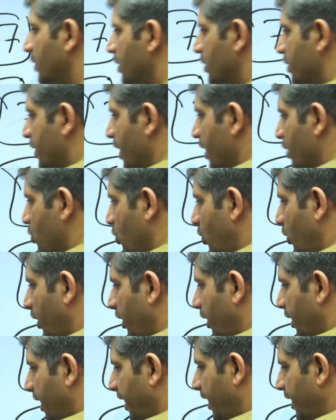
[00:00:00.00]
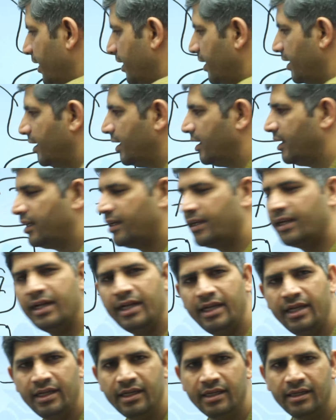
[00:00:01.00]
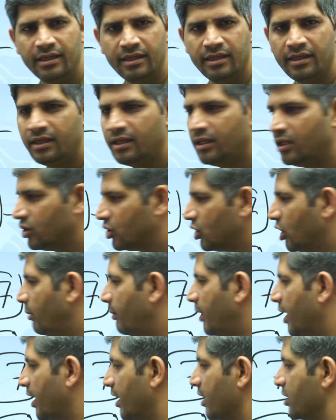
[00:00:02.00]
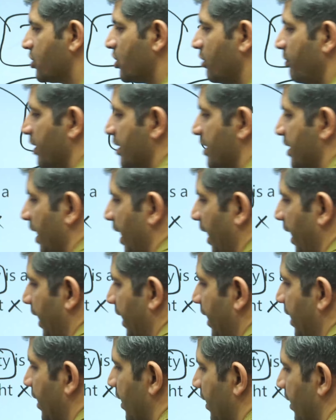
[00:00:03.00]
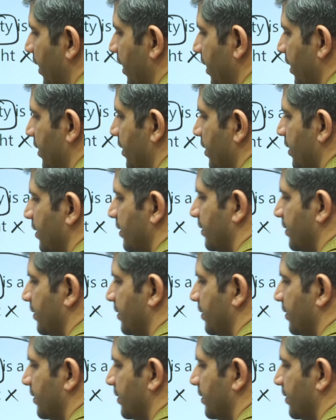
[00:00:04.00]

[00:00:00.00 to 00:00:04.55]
स्टेचुटरी राइट नहीं तो हमारा आंसर बचता है लीगल राइट